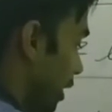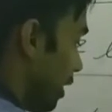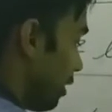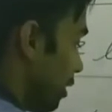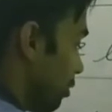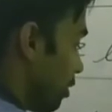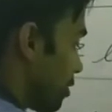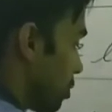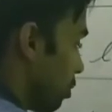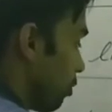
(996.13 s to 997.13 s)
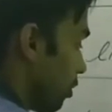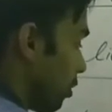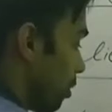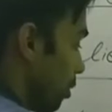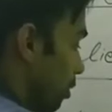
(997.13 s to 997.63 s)
टेन इनवर्स
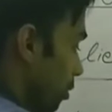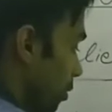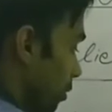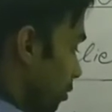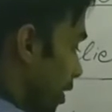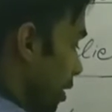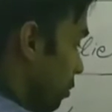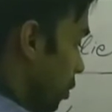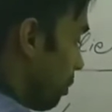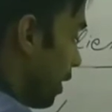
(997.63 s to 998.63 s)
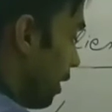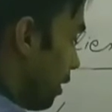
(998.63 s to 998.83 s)
ऑफ वाई मोड